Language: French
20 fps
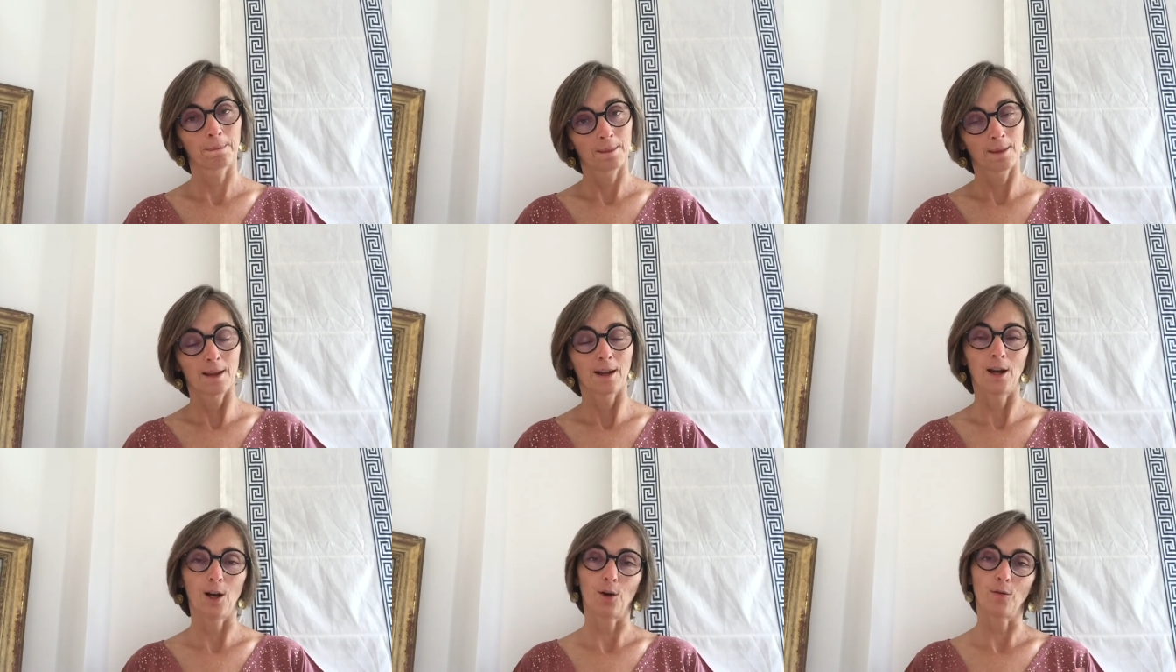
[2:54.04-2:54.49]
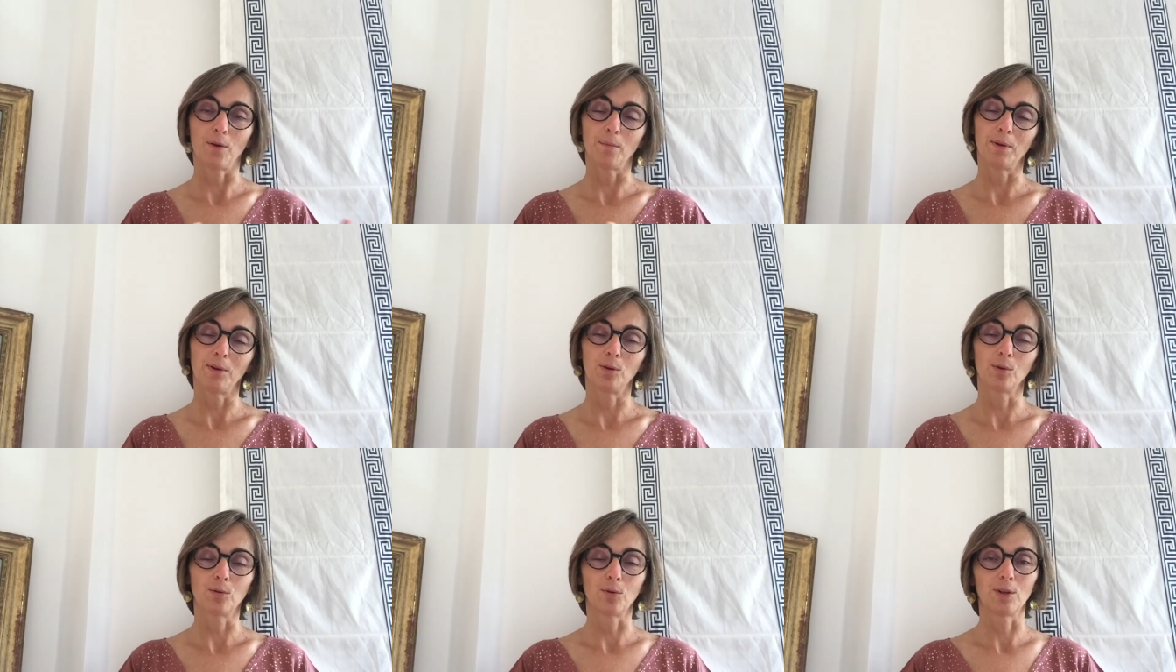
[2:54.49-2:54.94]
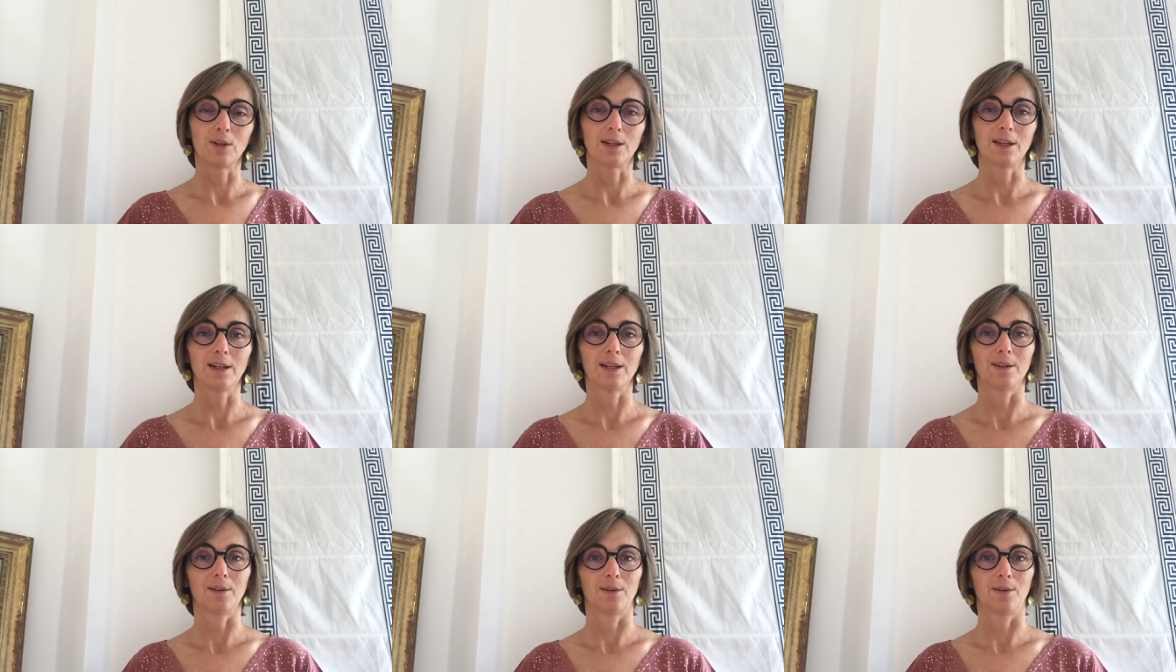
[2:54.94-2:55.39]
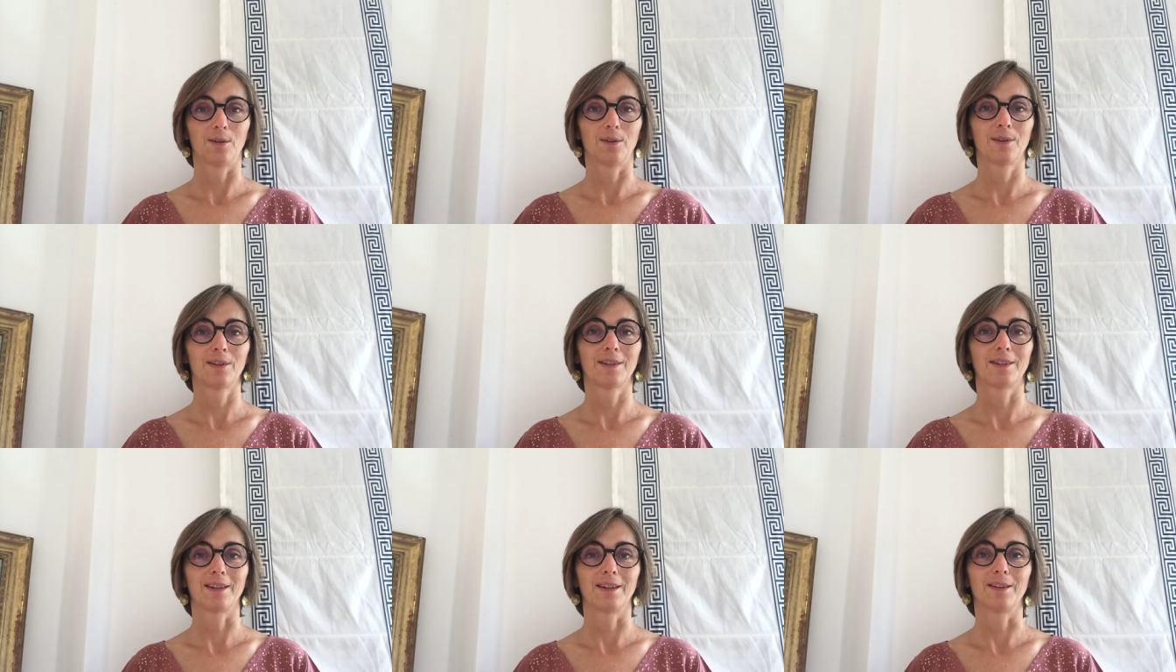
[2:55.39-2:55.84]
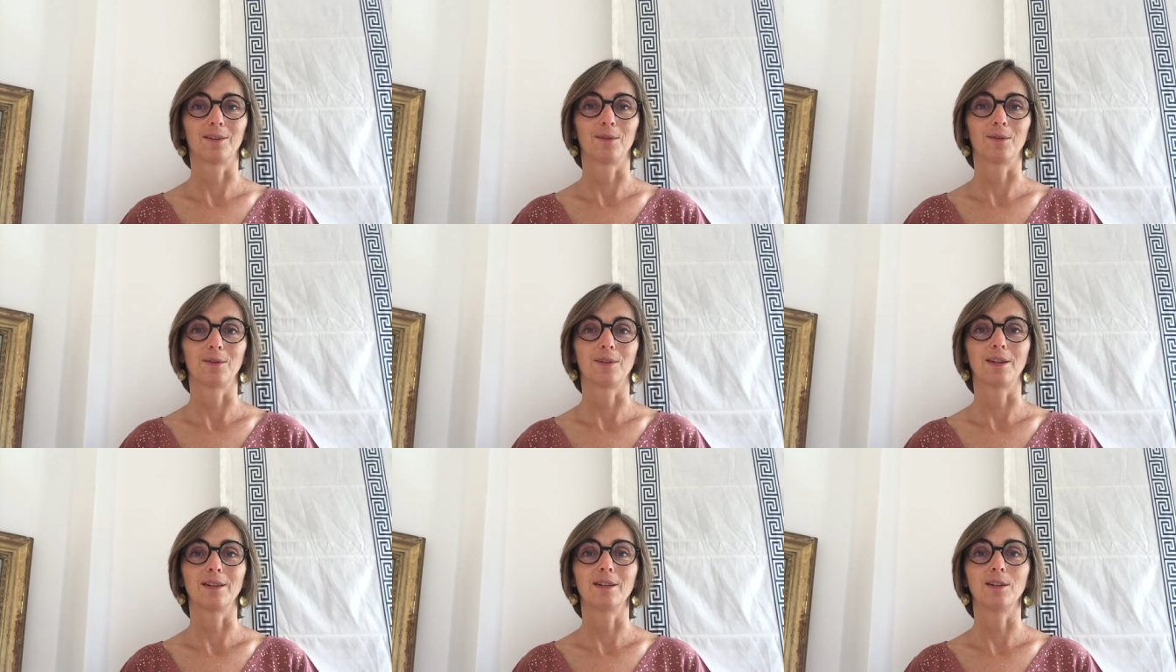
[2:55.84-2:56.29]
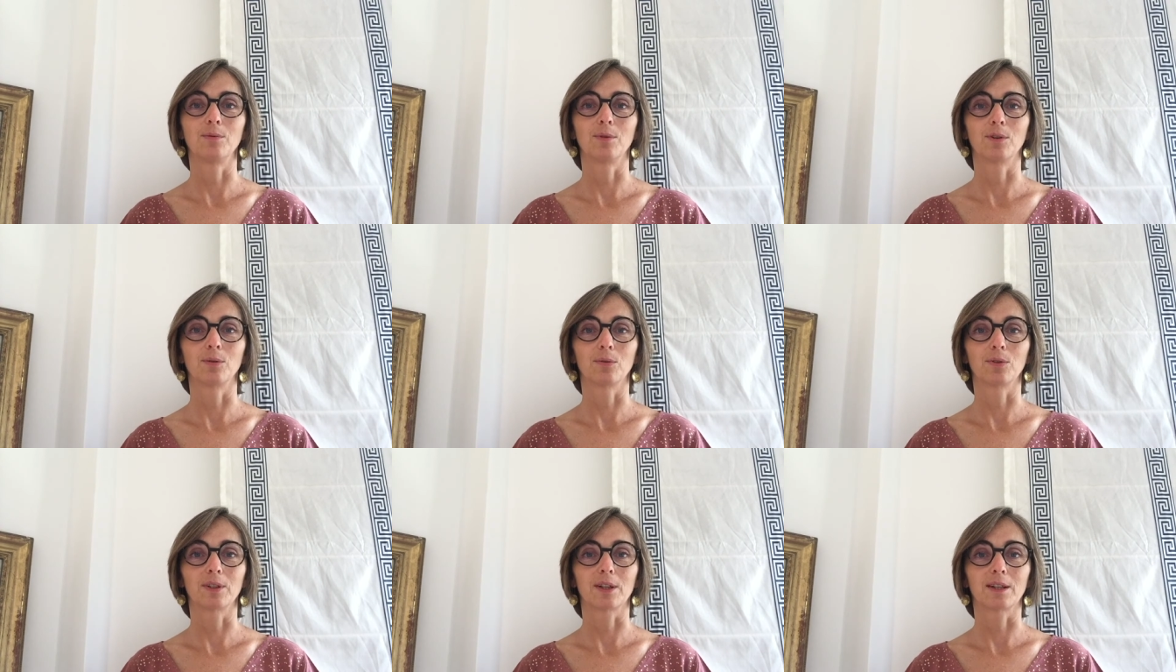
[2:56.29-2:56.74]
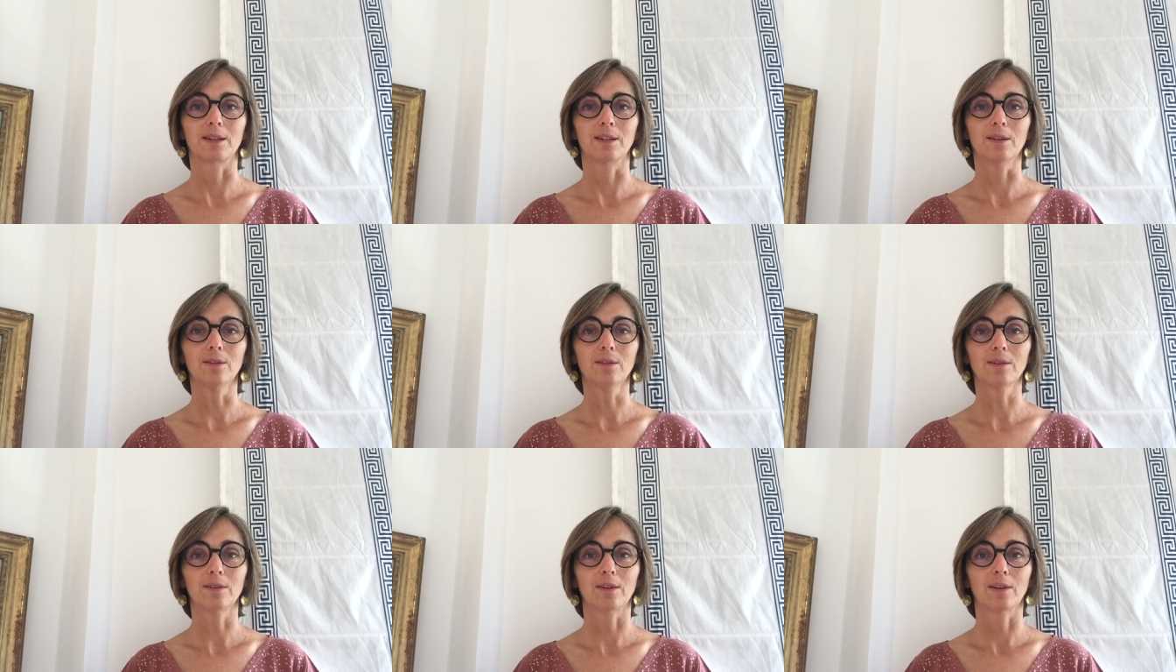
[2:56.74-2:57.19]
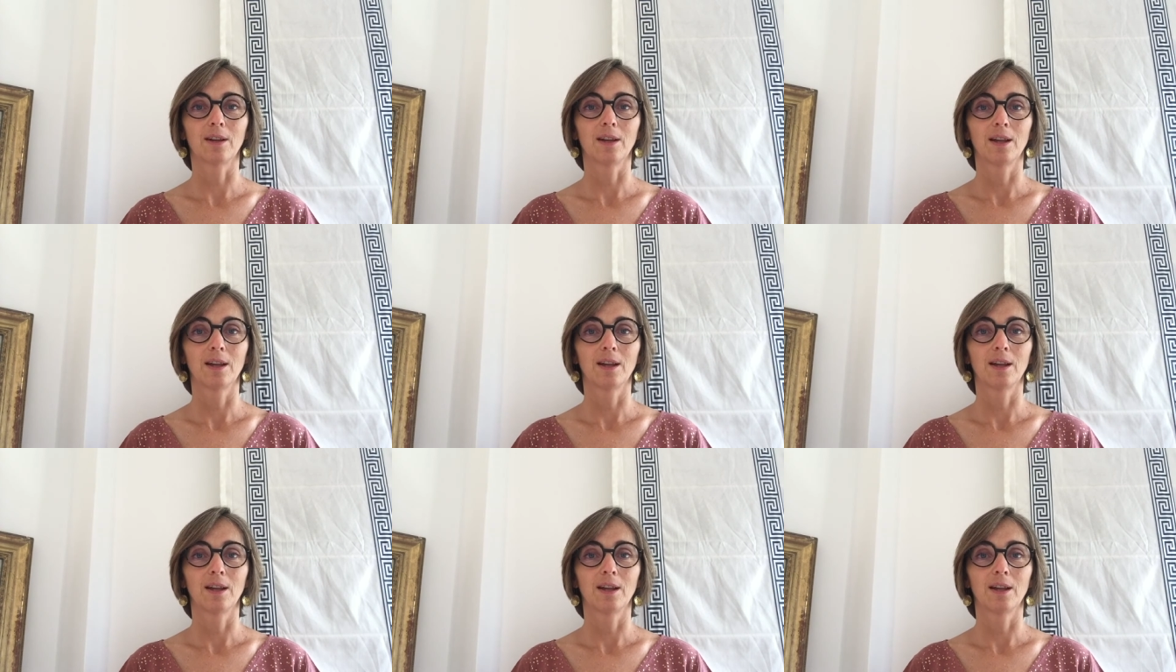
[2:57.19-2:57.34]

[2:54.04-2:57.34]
Alors on va mettre de côté euh, euh, cette, situation stressante